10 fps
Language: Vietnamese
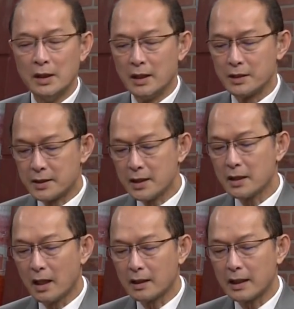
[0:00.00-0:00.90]
À, riêng
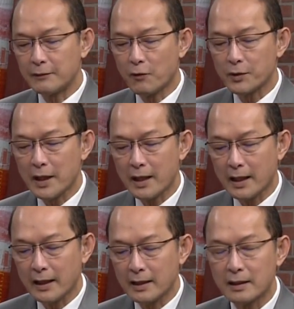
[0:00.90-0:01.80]
ở California
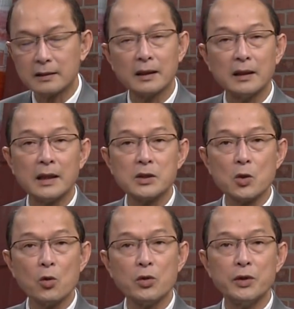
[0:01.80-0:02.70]
này đó thì cái
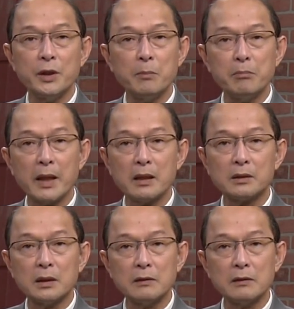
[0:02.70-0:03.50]
số người nhiễm bệnh tử